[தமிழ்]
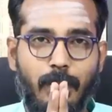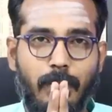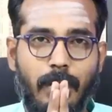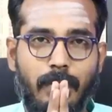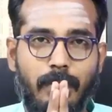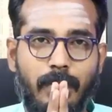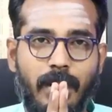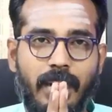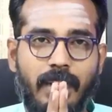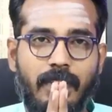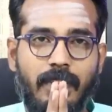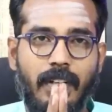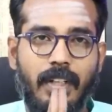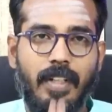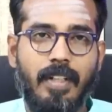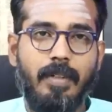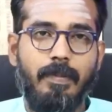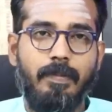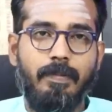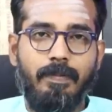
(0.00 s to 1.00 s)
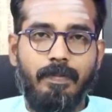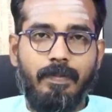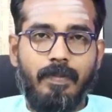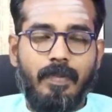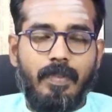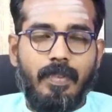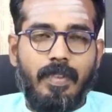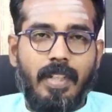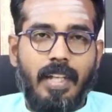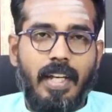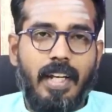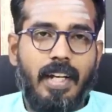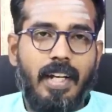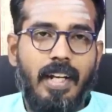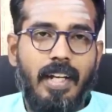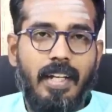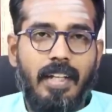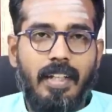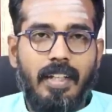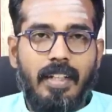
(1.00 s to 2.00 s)
குரு பரம்பரைக்கு வணக்கம்
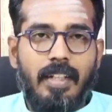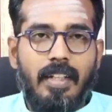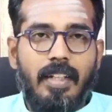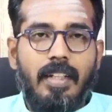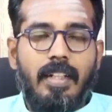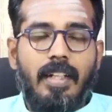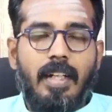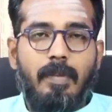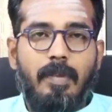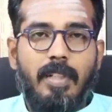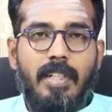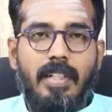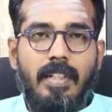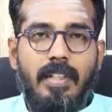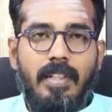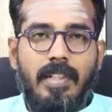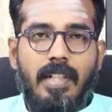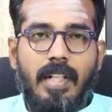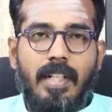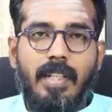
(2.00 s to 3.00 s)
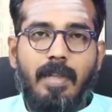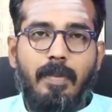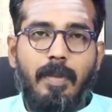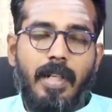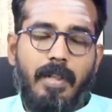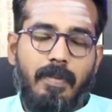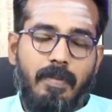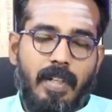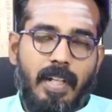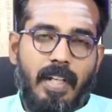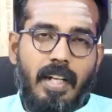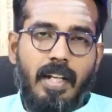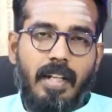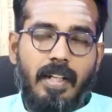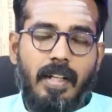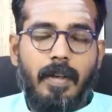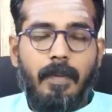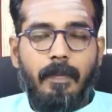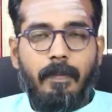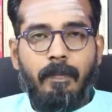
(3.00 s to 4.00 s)
நேர்களே நமது சக்தி பீடம்
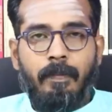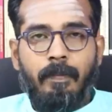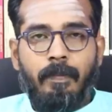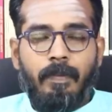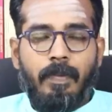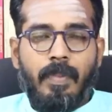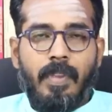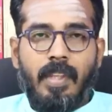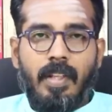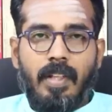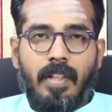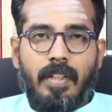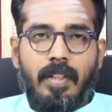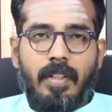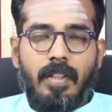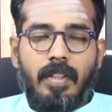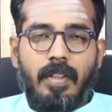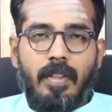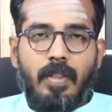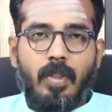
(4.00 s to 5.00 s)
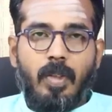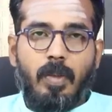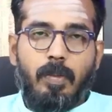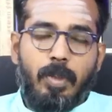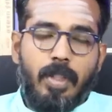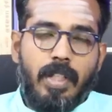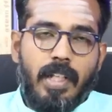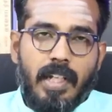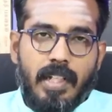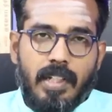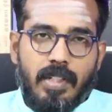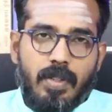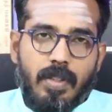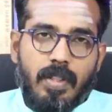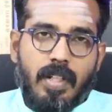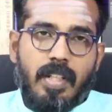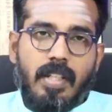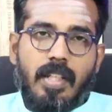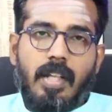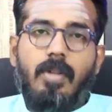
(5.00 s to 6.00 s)
வாயிலாக ஒரு புதிய
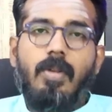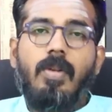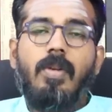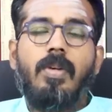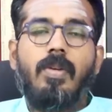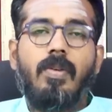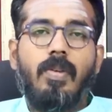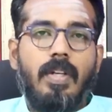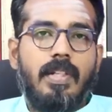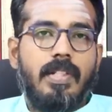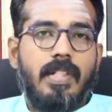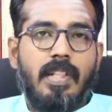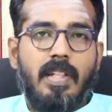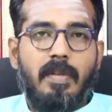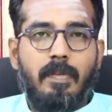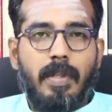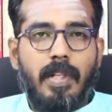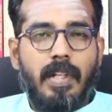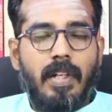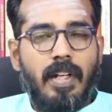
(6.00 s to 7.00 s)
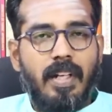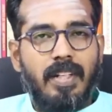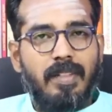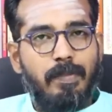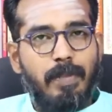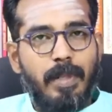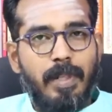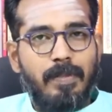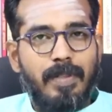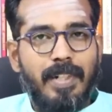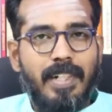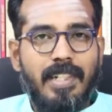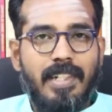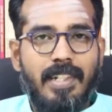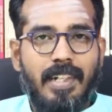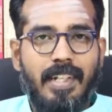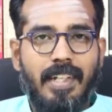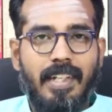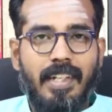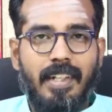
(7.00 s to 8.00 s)
ஜோதிட தகவலோடு உங்களை சந்திப்பதில் நான்
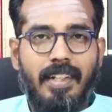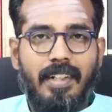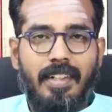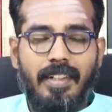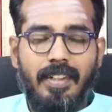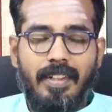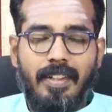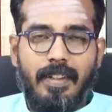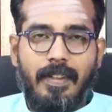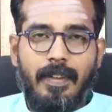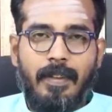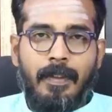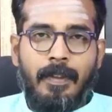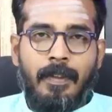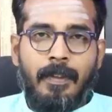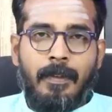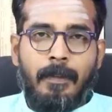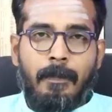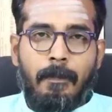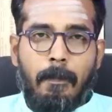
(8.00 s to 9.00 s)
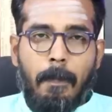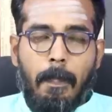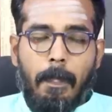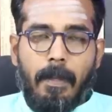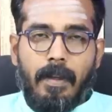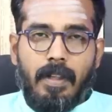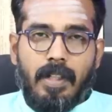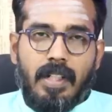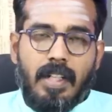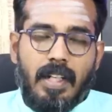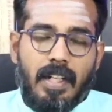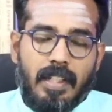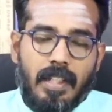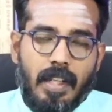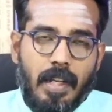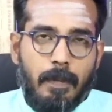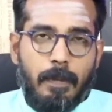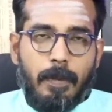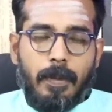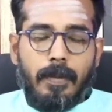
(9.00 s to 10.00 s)
பெருமகிழ்ச்சி அடைகிறேன் இன்றைய
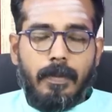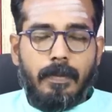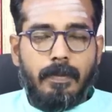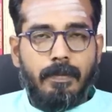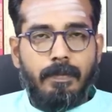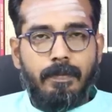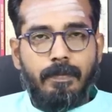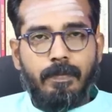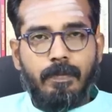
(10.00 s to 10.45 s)
தலைப்பு